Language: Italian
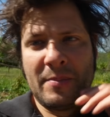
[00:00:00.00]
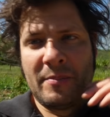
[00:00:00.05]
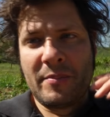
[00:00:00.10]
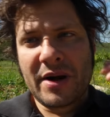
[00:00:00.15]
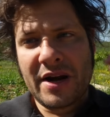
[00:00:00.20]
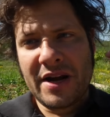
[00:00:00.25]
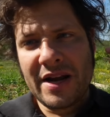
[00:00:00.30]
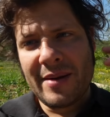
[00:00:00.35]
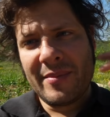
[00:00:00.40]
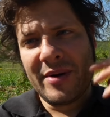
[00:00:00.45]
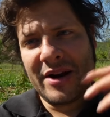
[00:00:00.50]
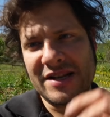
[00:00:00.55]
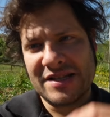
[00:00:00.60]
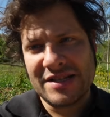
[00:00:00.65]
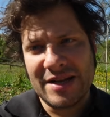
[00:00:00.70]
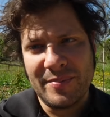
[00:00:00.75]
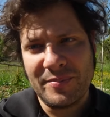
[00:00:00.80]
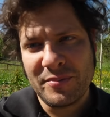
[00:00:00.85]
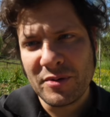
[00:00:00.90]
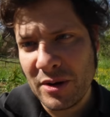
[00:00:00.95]
Prendiamo ad
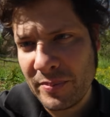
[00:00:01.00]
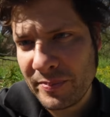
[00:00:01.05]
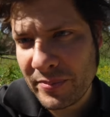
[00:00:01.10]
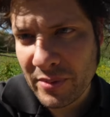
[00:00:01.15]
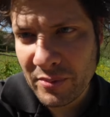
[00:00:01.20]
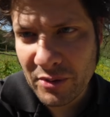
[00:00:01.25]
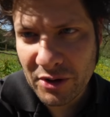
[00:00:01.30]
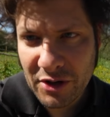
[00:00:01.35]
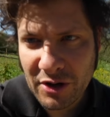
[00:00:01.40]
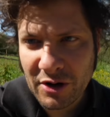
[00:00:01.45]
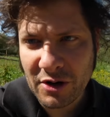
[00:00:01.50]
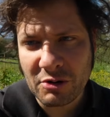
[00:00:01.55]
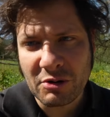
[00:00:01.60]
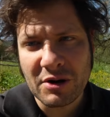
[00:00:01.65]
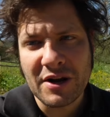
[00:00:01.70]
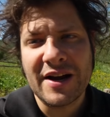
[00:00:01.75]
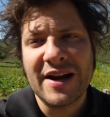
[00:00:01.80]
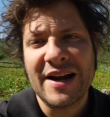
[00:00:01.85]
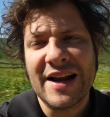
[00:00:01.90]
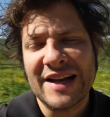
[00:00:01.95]
esempio il pomodoro,
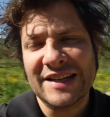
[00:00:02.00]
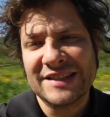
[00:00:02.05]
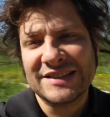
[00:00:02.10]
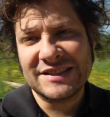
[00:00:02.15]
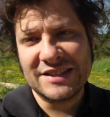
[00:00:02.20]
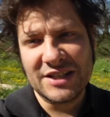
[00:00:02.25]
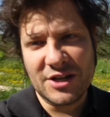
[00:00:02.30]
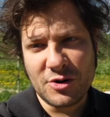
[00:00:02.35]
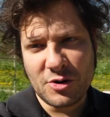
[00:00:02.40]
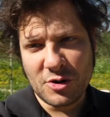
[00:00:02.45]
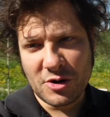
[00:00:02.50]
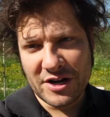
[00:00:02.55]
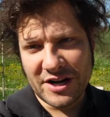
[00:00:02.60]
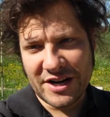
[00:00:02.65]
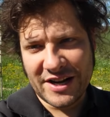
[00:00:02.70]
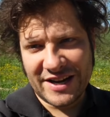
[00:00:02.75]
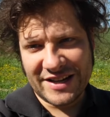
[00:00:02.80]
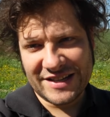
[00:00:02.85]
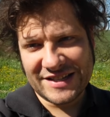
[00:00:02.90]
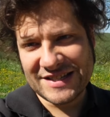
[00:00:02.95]
il classicone
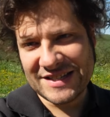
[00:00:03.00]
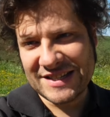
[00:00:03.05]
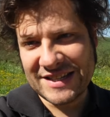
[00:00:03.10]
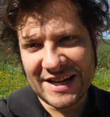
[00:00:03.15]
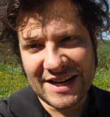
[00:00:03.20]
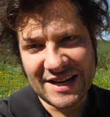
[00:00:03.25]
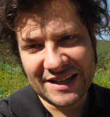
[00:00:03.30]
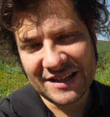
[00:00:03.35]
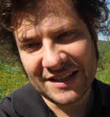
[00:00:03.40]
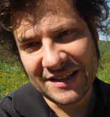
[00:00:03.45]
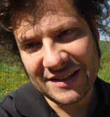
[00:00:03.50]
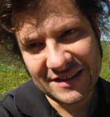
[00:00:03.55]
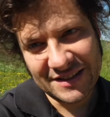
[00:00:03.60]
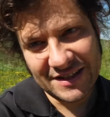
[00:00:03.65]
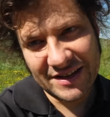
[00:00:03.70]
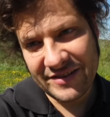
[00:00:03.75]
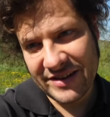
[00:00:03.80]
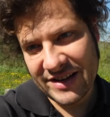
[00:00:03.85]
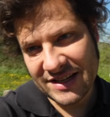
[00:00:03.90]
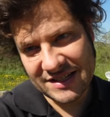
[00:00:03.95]
dell'estate.
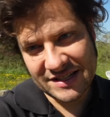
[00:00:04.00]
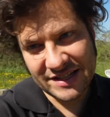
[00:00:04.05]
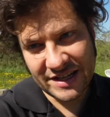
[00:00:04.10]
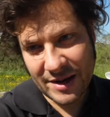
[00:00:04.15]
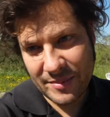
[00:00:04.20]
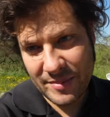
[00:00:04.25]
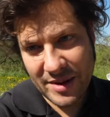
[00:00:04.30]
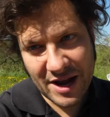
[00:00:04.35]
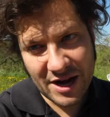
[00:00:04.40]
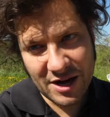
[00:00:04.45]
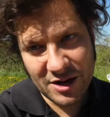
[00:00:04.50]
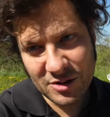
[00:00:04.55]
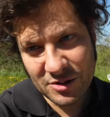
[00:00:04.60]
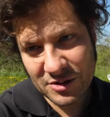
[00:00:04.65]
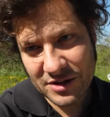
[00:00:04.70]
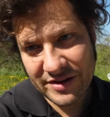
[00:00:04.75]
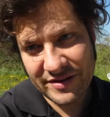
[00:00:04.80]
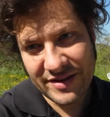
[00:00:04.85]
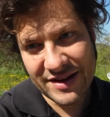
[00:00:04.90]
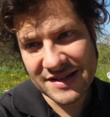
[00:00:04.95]
Deve essere
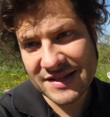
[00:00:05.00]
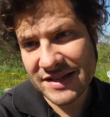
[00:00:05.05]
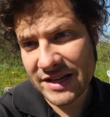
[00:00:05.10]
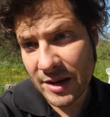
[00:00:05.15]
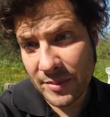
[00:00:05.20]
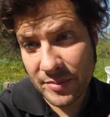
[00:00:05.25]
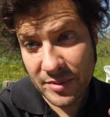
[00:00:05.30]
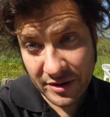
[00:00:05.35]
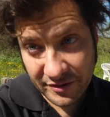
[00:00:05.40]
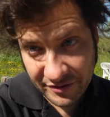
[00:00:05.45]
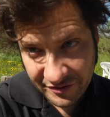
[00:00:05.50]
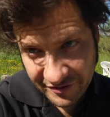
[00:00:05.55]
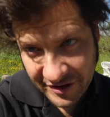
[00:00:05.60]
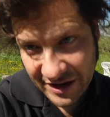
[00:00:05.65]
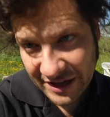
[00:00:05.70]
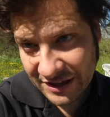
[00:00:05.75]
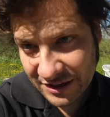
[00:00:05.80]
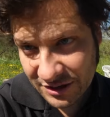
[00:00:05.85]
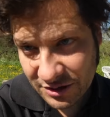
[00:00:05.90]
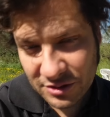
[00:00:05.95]
bello, deve essere
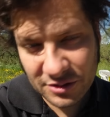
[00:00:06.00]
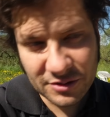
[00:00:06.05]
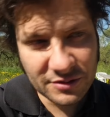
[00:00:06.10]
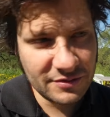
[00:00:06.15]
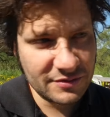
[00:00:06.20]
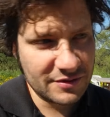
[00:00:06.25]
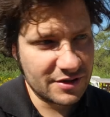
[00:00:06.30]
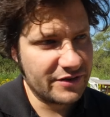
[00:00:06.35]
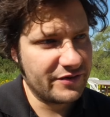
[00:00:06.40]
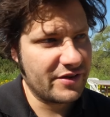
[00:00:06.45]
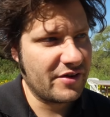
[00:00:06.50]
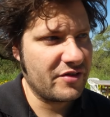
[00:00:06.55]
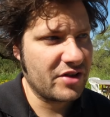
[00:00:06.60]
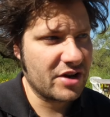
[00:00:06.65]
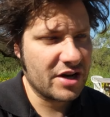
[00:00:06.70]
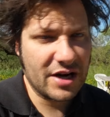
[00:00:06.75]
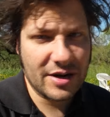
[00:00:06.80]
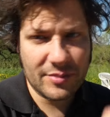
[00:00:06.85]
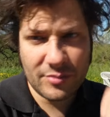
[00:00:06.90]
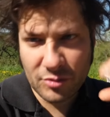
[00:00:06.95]
perfetto, deve
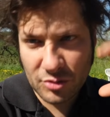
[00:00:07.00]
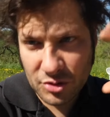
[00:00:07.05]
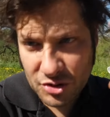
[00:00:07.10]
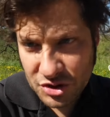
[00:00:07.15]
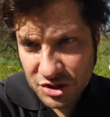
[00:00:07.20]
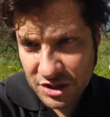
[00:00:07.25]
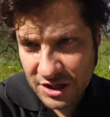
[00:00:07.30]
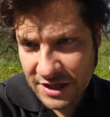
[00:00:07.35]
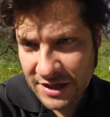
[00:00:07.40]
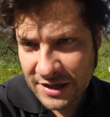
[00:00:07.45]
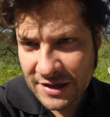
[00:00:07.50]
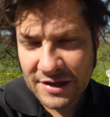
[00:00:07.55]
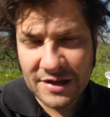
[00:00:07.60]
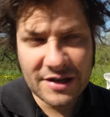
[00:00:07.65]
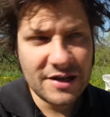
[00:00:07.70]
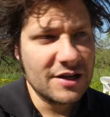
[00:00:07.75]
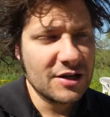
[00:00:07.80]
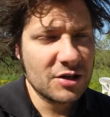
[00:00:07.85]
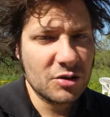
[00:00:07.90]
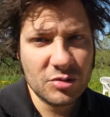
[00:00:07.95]
avere la buccia
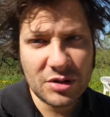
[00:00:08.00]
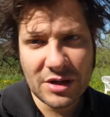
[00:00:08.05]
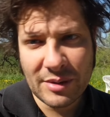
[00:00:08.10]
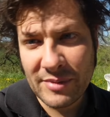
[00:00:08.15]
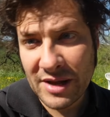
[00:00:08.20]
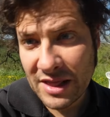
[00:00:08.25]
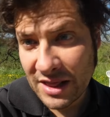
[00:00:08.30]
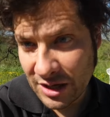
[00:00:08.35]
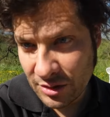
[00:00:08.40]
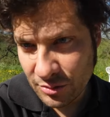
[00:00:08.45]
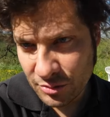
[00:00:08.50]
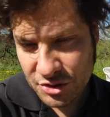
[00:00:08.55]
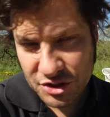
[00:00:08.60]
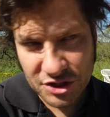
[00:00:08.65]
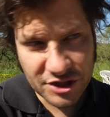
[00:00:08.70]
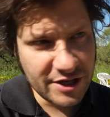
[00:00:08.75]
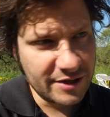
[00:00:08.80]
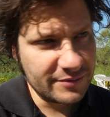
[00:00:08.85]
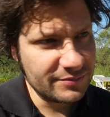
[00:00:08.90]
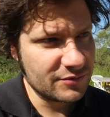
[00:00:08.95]
tutta bella
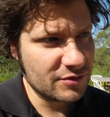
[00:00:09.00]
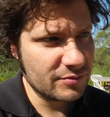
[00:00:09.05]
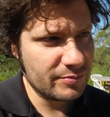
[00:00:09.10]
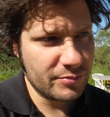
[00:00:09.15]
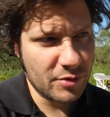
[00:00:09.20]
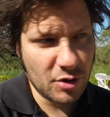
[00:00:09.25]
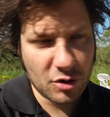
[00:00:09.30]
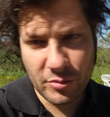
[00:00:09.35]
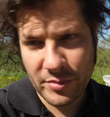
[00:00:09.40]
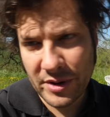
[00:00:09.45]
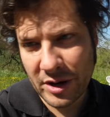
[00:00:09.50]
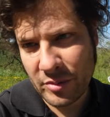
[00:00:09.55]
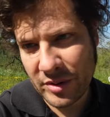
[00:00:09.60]
lucida, un po' come